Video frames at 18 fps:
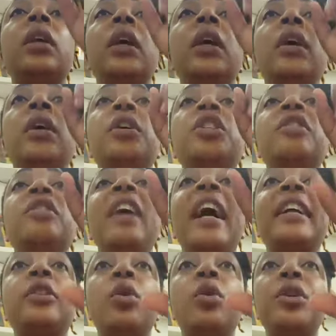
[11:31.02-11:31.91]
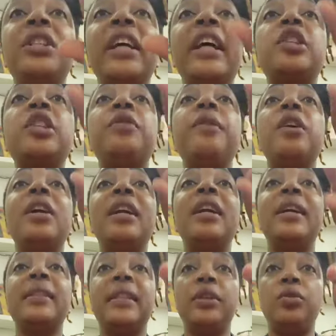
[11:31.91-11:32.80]
Je vais arrêter le direct, je vais
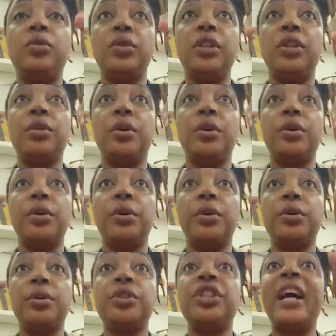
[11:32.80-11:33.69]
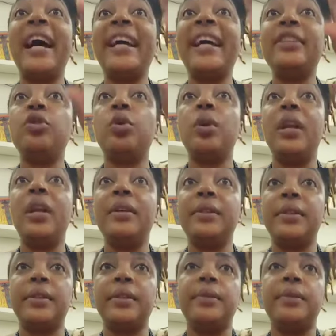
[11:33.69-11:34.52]
relancer sur TikTok. J'arrête, je relance.